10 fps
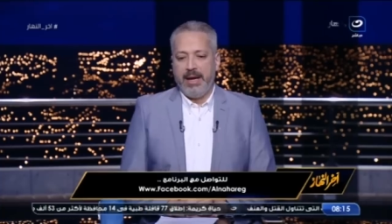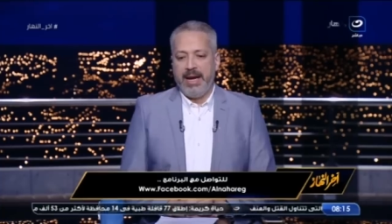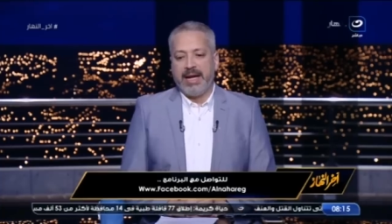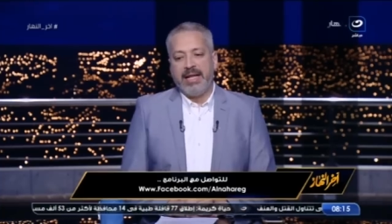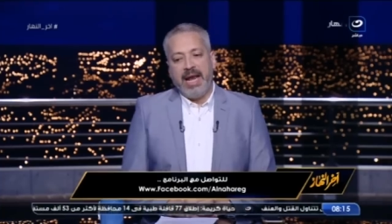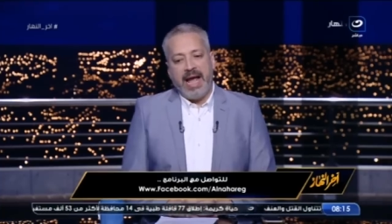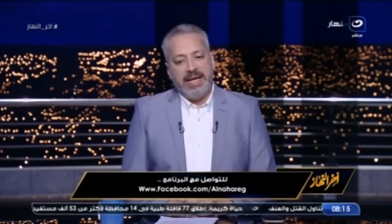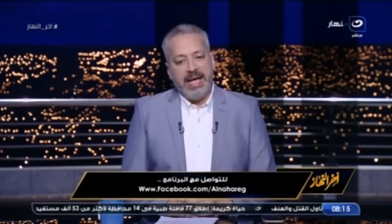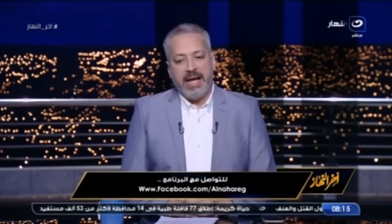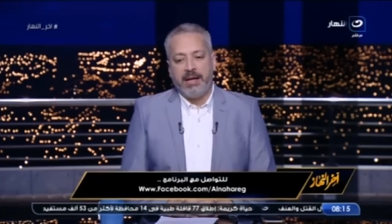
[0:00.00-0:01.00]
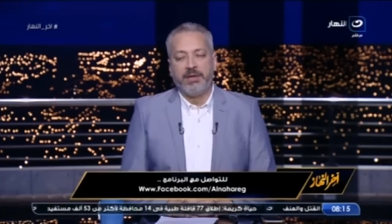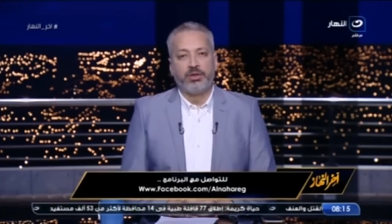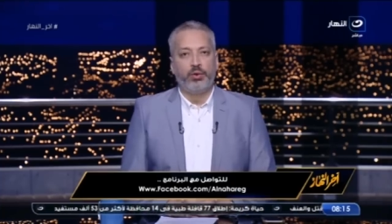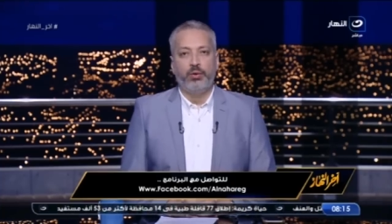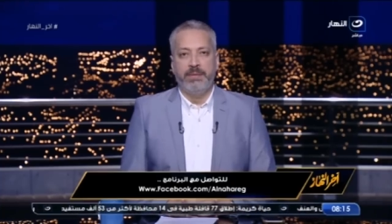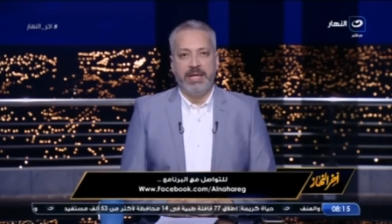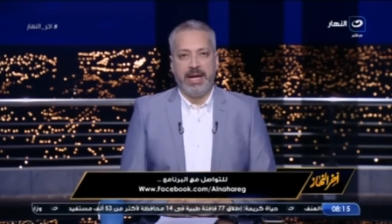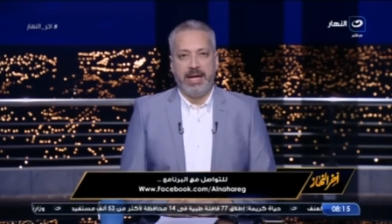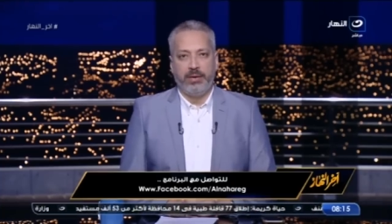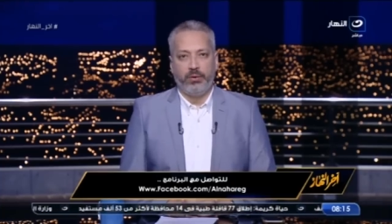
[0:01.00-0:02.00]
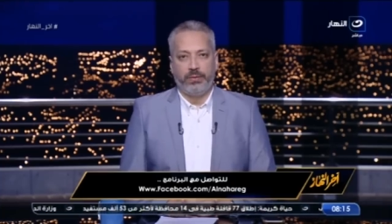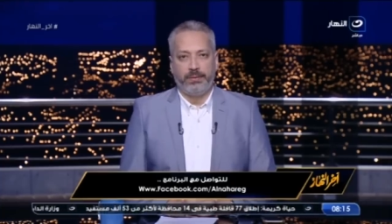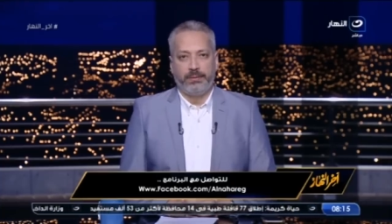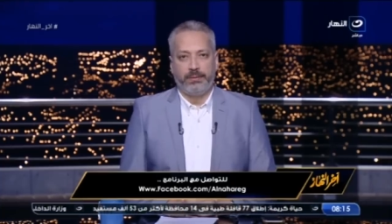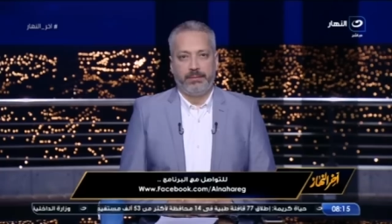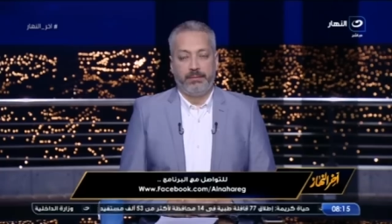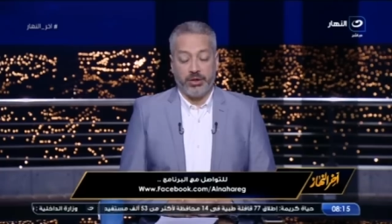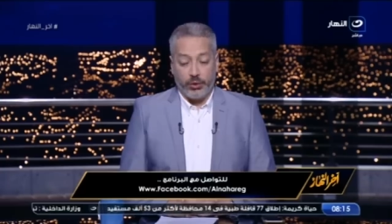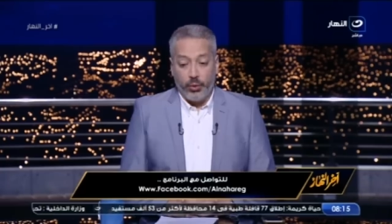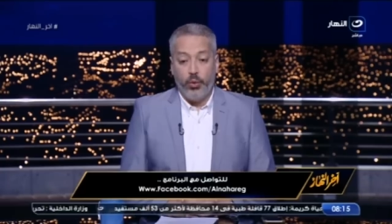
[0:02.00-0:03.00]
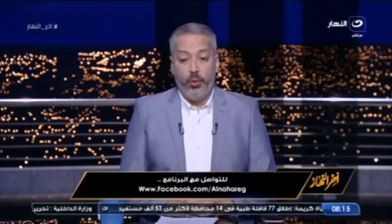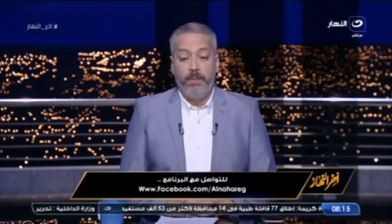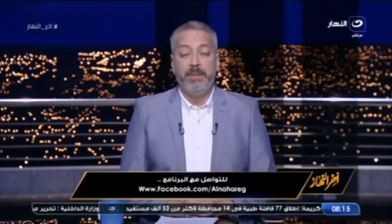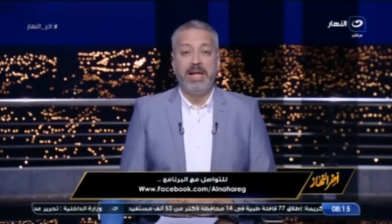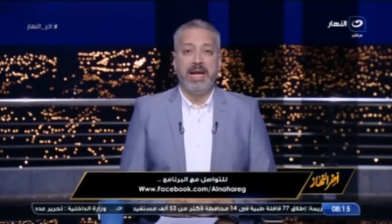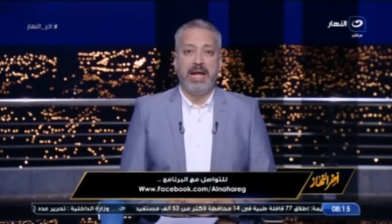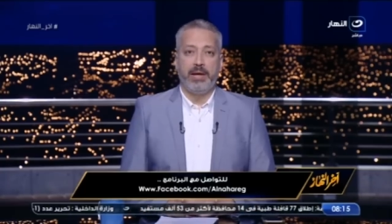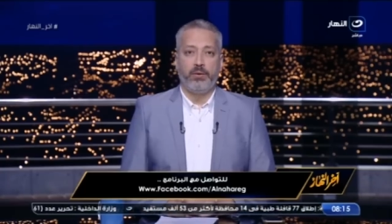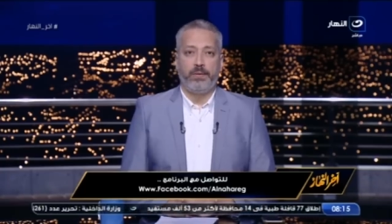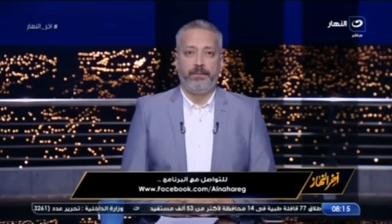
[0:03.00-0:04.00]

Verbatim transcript: لكن الحقيقه انا مصدوم من اللي قاله مصدوم من اللي قاله